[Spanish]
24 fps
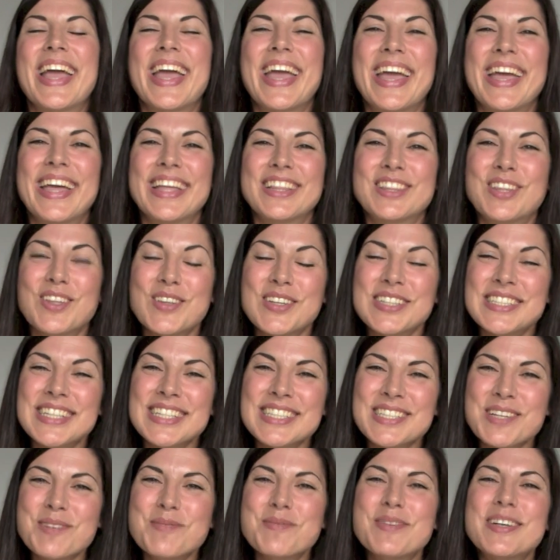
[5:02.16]
Eh, todas
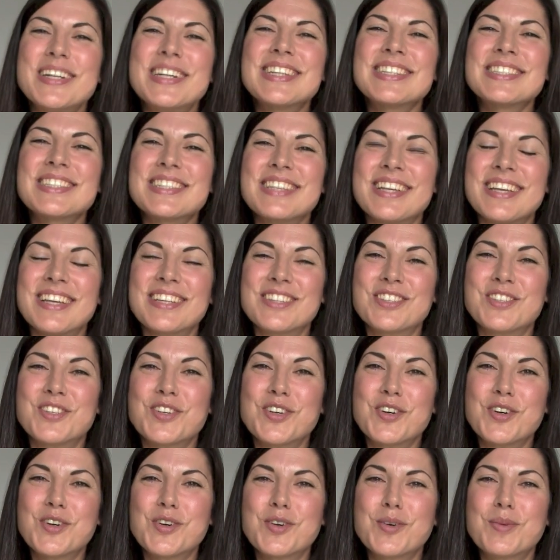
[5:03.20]
las semanas
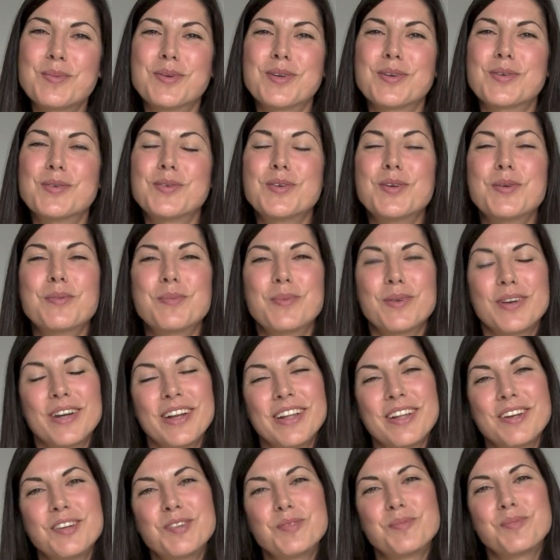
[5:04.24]
yo procuro
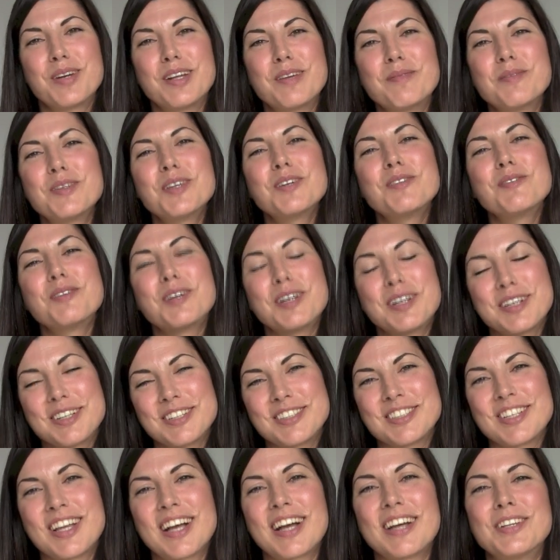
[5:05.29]
poner un premio, bueno, que
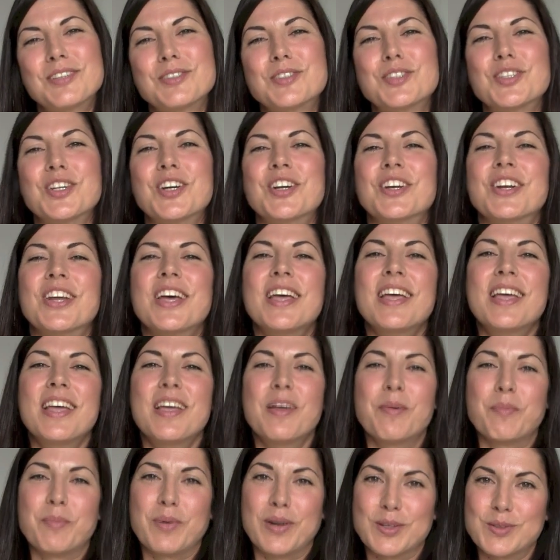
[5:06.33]
os haga ilusión.
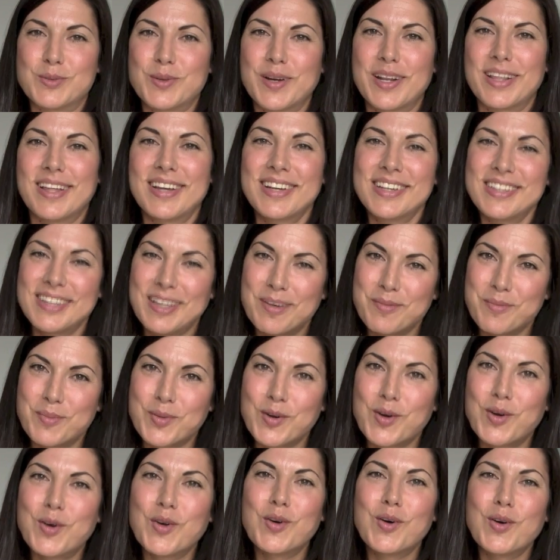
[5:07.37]
Pero es verdad que
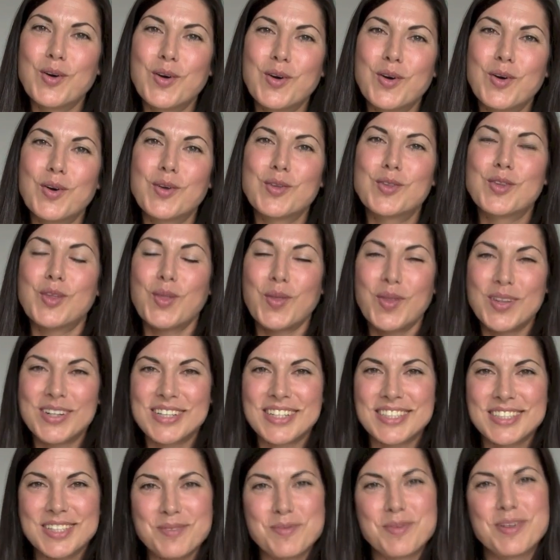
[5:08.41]
tampoco todas
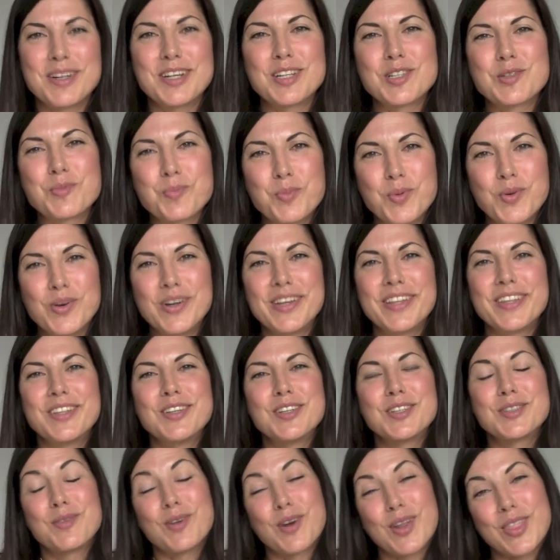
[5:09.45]
las semanas
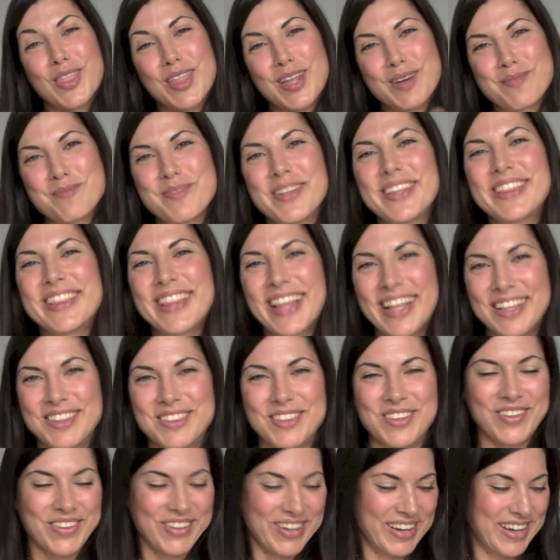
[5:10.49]
puedo esforzarme
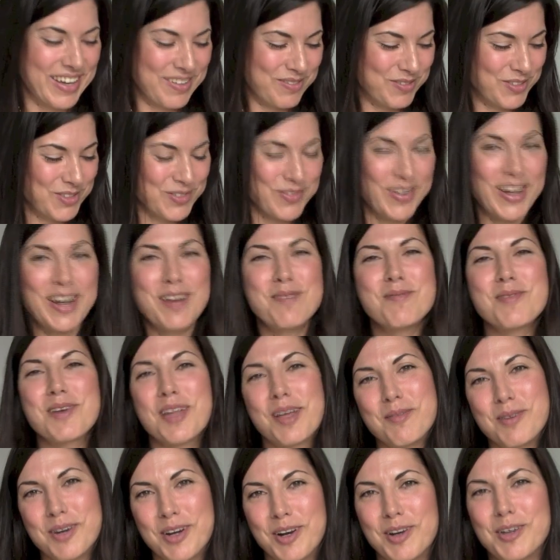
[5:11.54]
tanto, digamos, ¿vale?
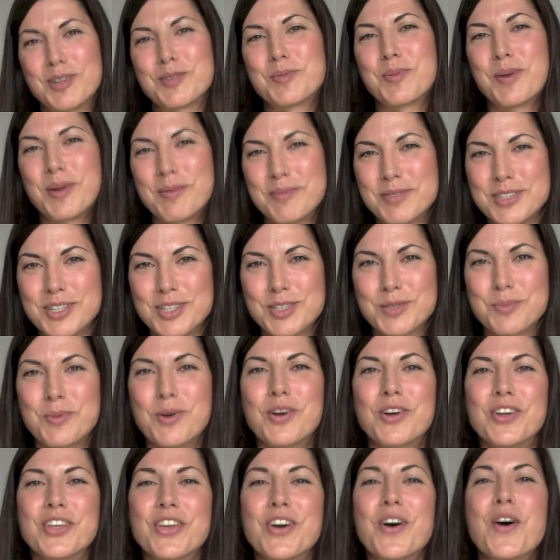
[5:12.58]
Porque, bueno, los premios los
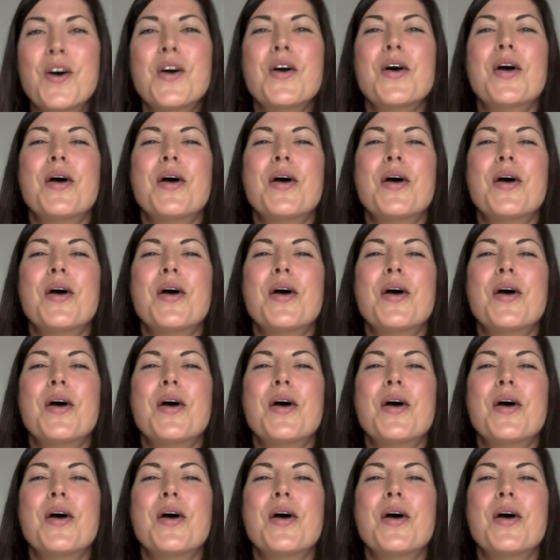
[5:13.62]
pongo yo.